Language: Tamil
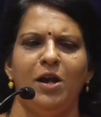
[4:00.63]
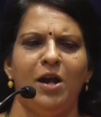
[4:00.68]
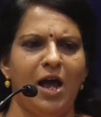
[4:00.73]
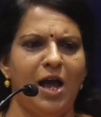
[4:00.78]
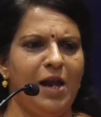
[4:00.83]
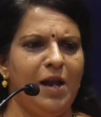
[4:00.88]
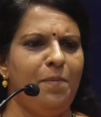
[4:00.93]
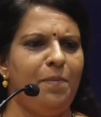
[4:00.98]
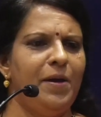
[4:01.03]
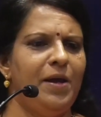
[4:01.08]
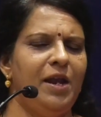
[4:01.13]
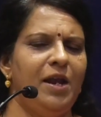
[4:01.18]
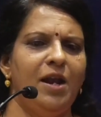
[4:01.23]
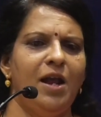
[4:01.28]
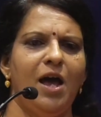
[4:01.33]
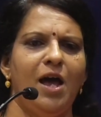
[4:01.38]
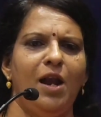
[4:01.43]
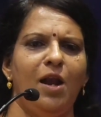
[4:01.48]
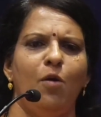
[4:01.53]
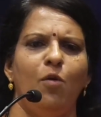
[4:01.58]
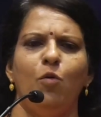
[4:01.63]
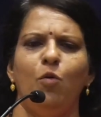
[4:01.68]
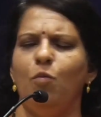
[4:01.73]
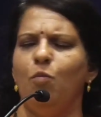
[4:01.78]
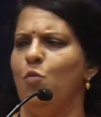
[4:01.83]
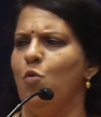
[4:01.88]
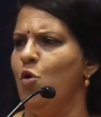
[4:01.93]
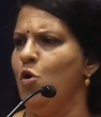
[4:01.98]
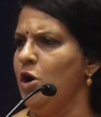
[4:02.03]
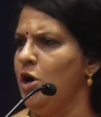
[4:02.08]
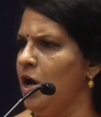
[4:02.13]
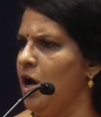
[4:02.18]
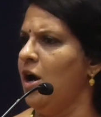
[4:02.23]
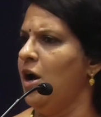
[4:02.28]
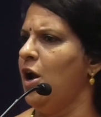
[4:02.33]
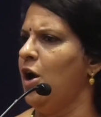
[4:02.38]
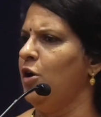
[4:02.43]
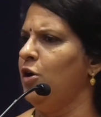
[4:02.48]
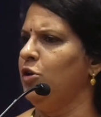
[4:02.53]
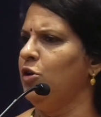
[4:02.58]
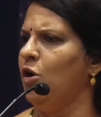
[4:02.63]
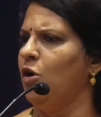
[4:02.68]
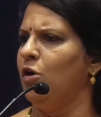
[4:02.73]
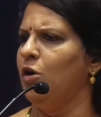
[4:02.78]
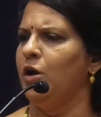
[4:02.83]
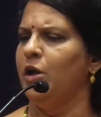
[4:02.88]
நாலு பேர் நாலாக மூணு நாள் அழுதோம்